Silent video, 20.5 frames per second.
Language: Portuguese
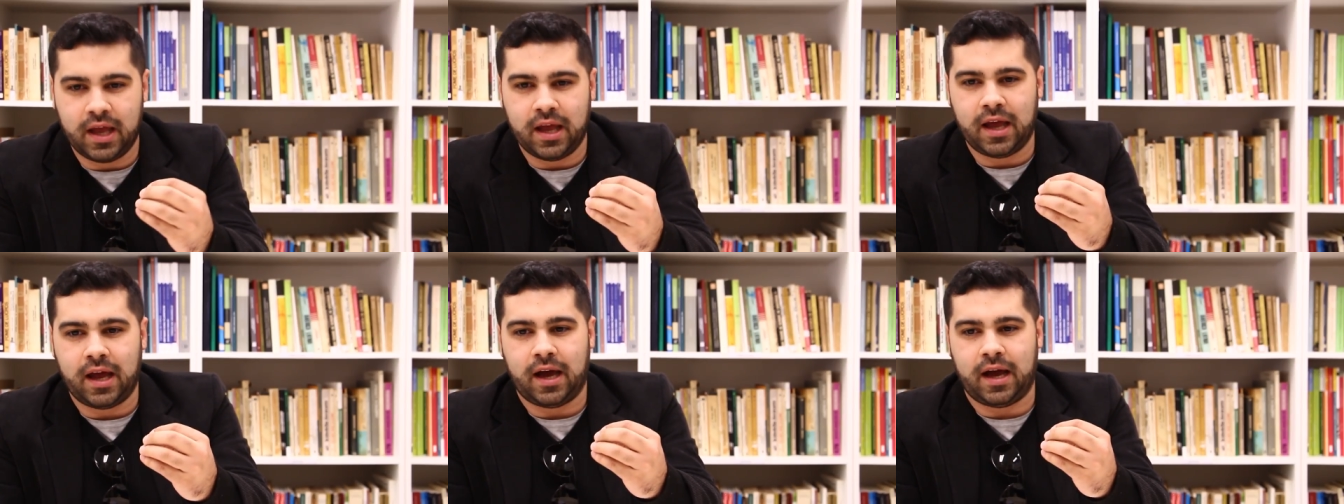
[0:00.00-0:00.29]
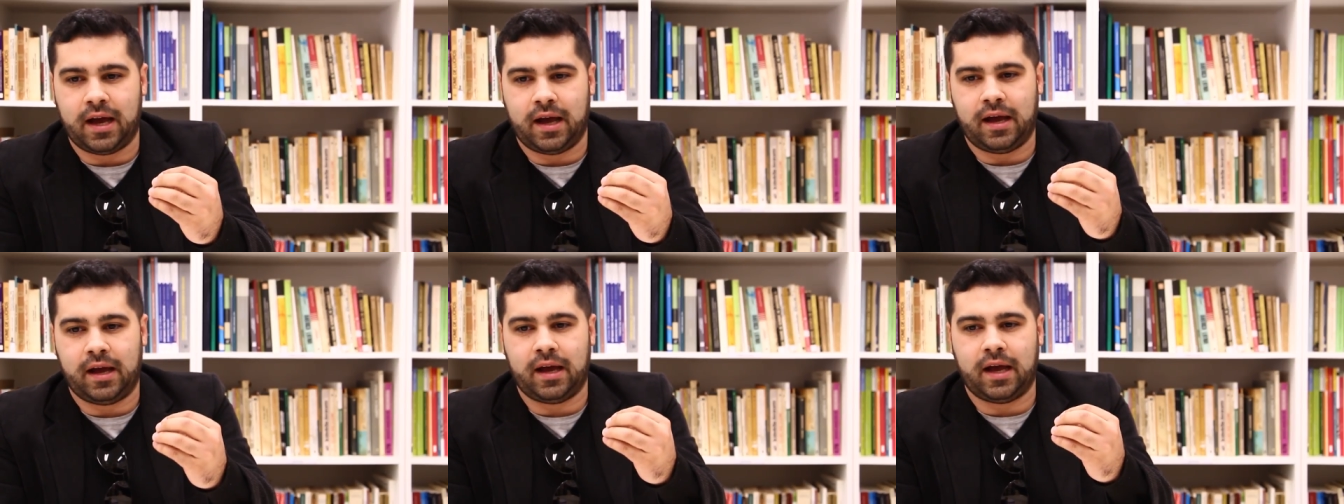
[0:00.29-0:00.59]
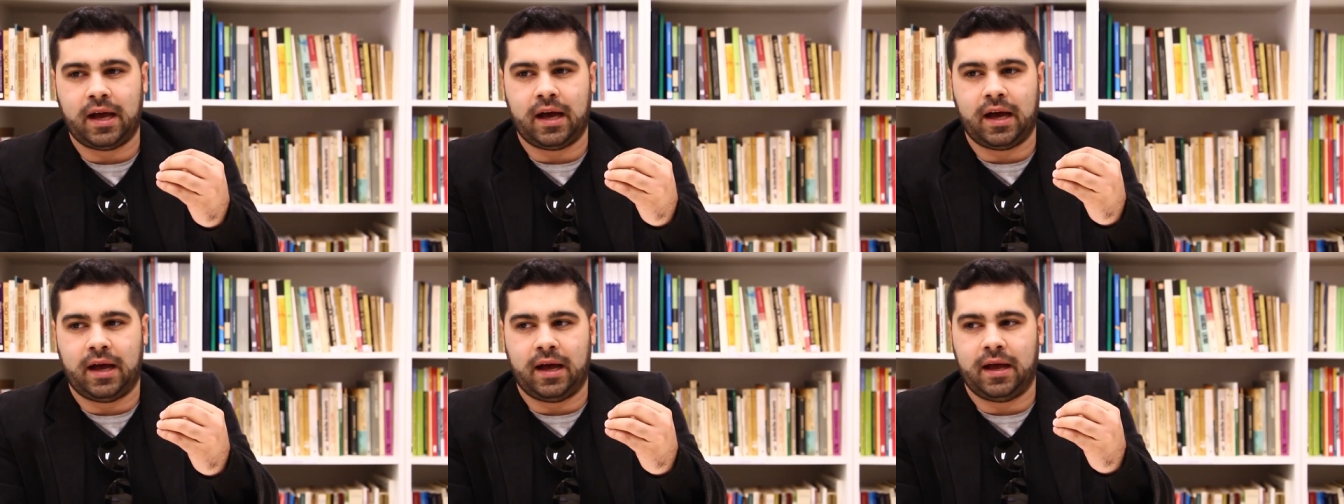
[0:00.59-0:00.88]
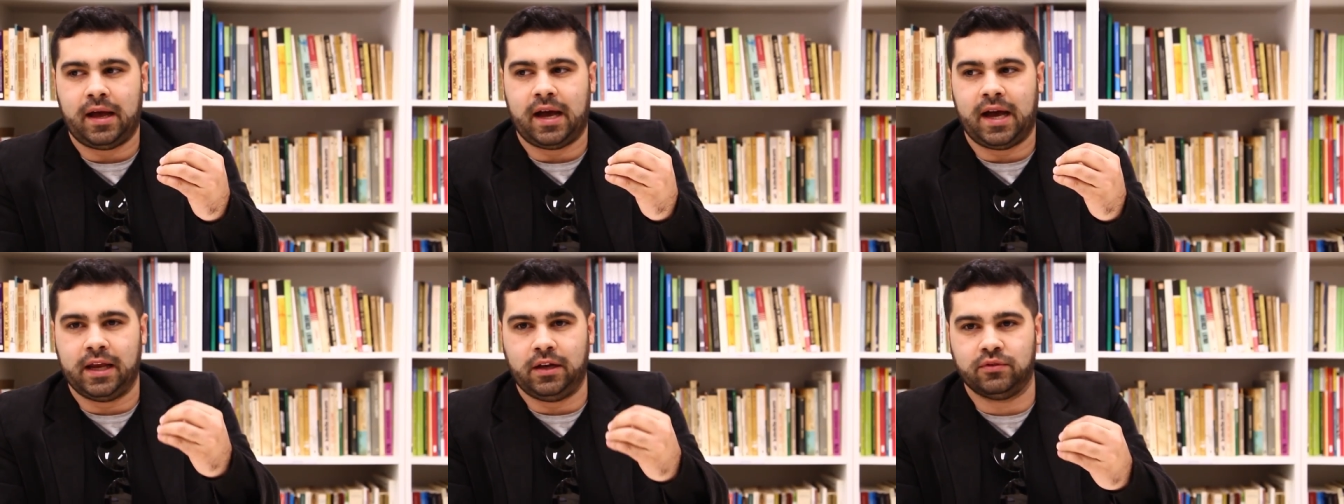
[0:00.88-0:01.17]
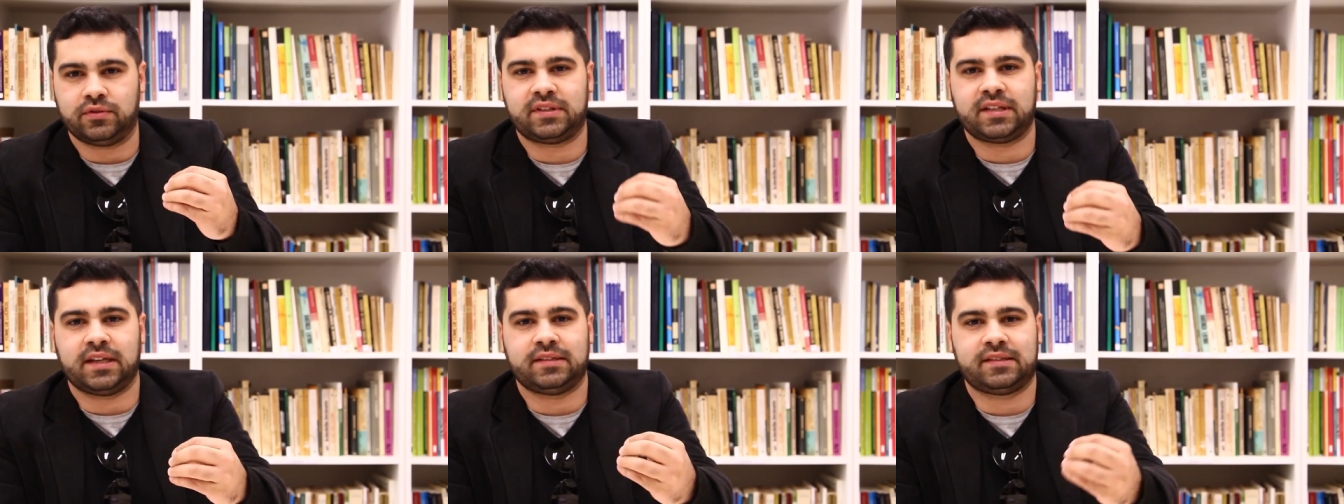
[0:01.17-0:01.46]
a, a
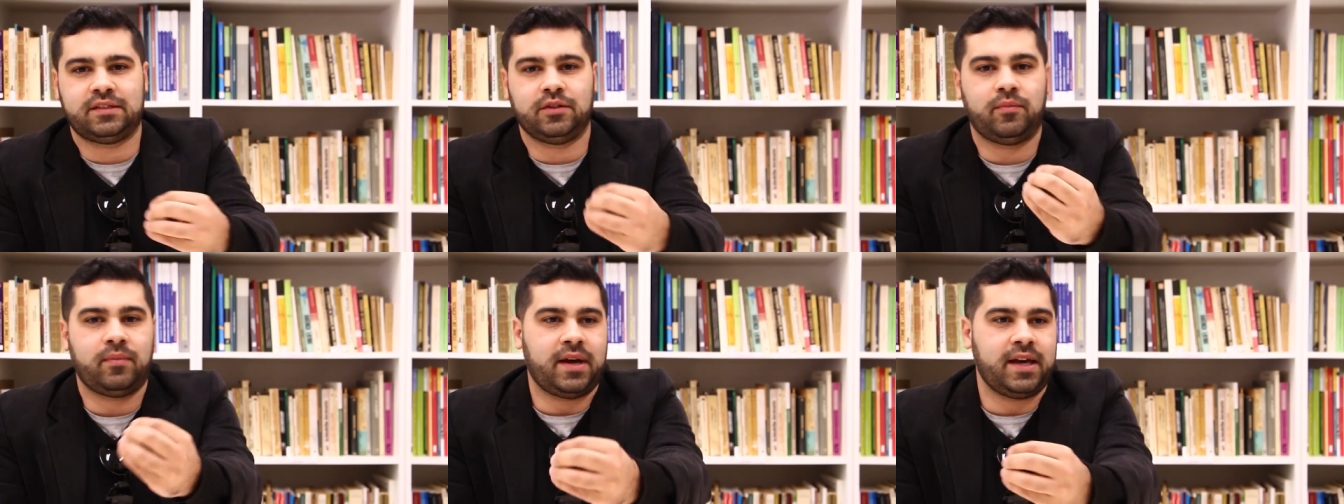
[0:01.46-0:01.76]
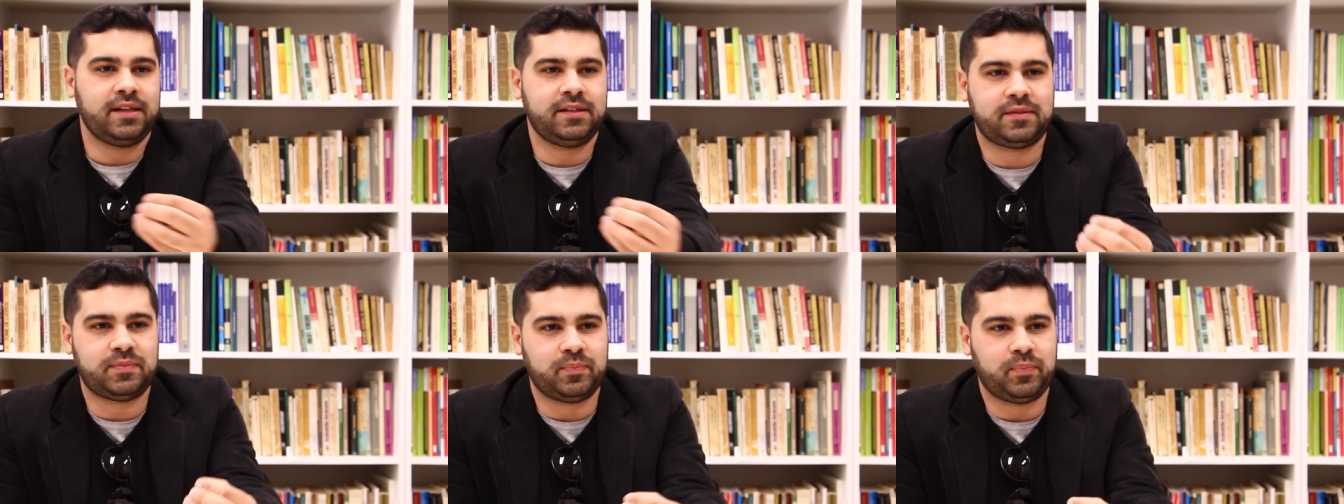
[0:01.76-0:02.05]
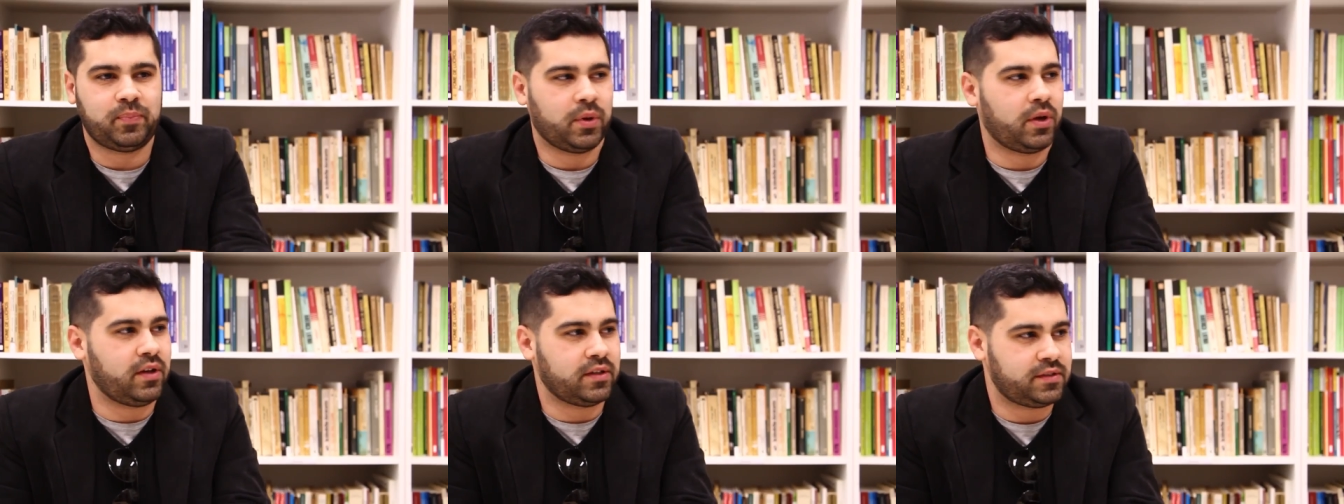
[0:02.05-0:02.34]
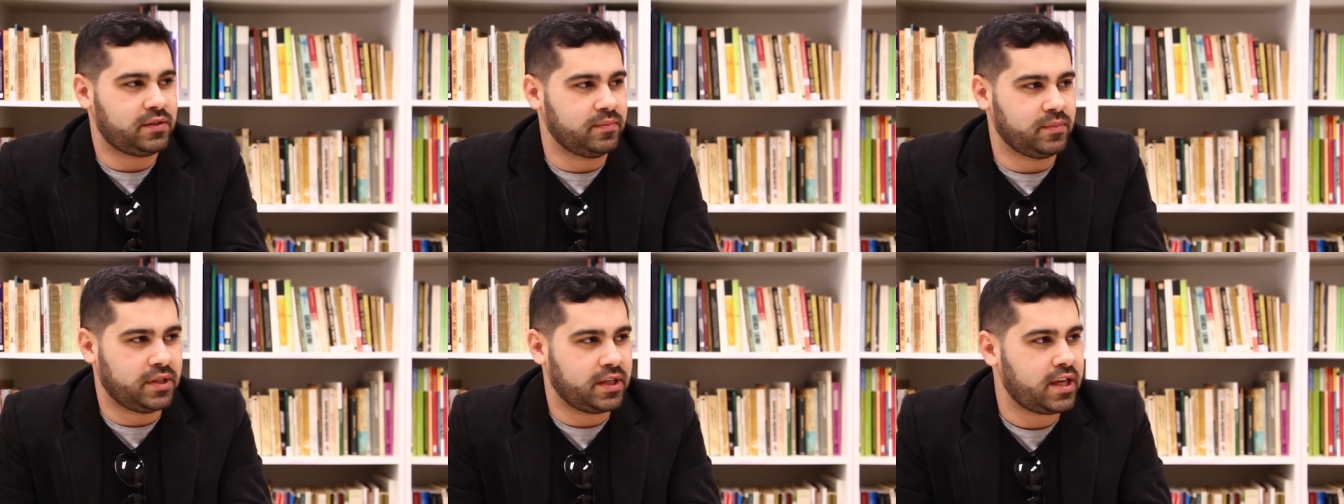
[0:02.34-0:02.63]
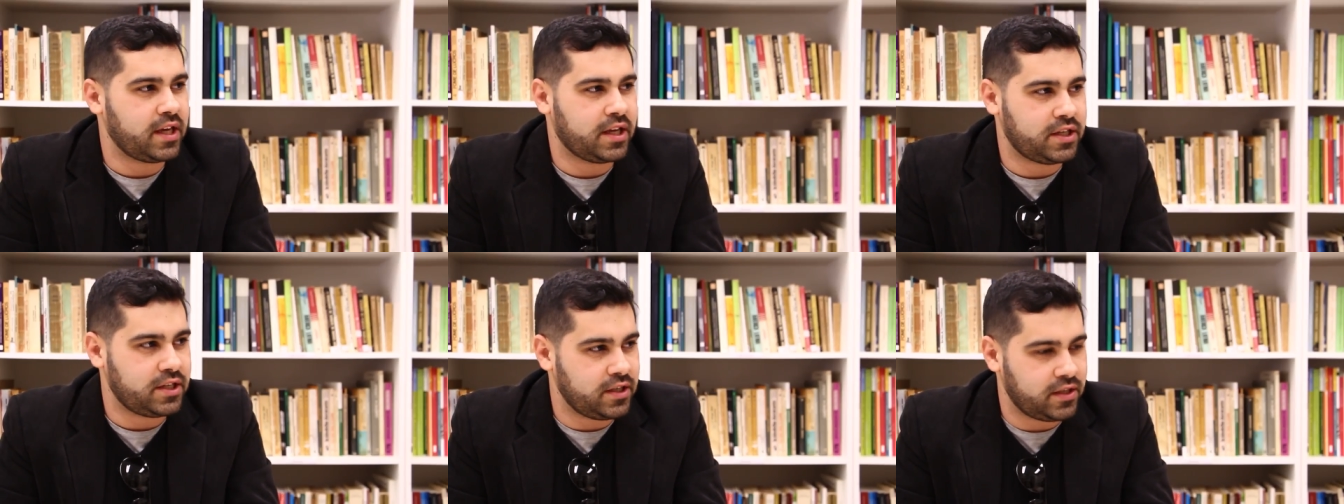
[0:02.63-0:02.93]
ilustração mais próxima que a
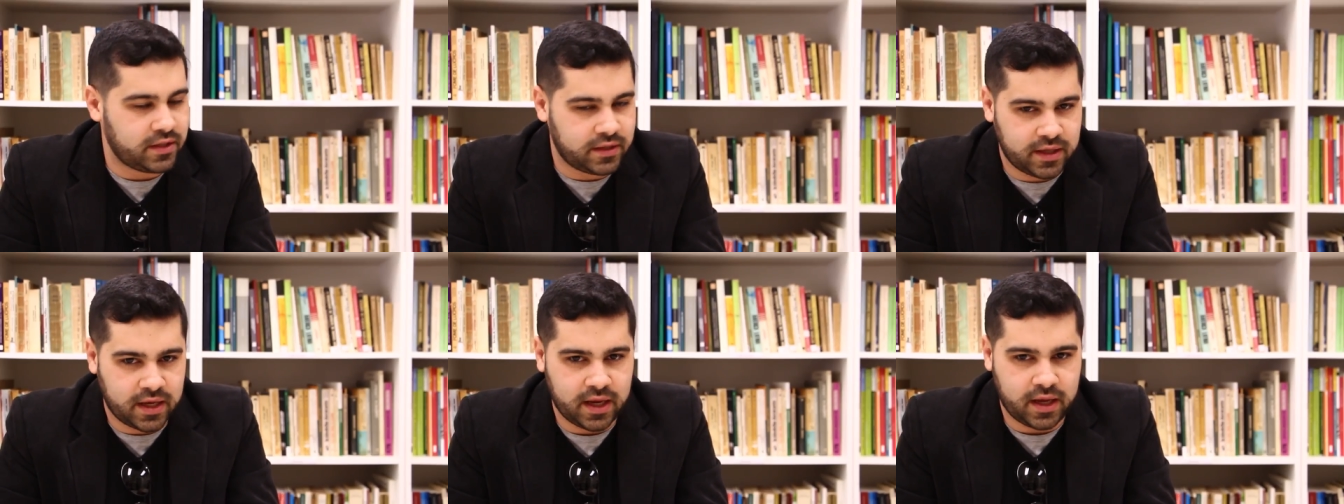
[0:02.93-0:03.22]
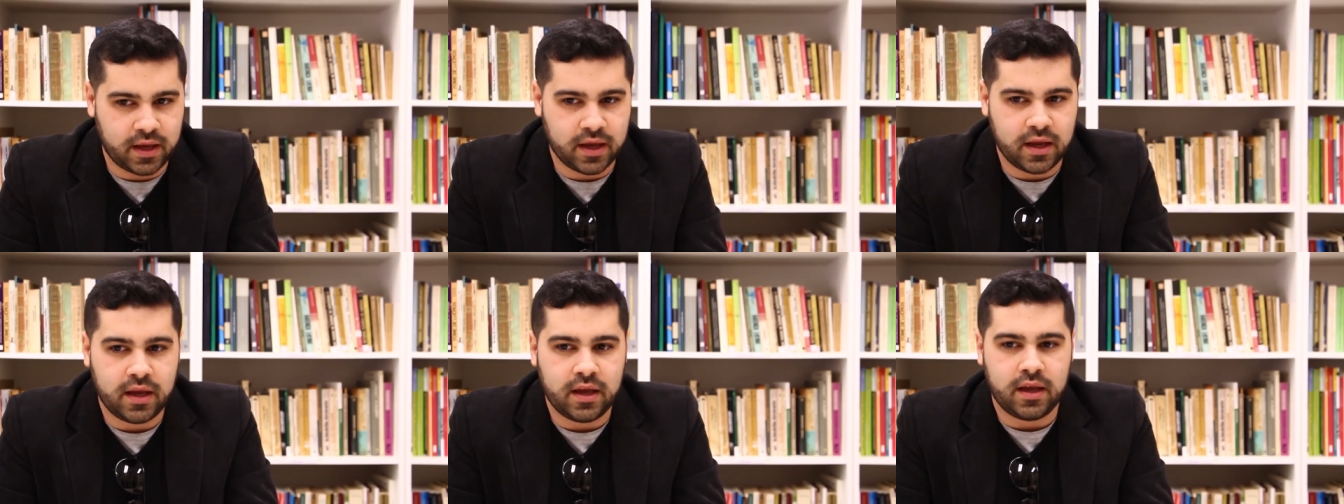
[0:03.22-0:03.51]
gente tem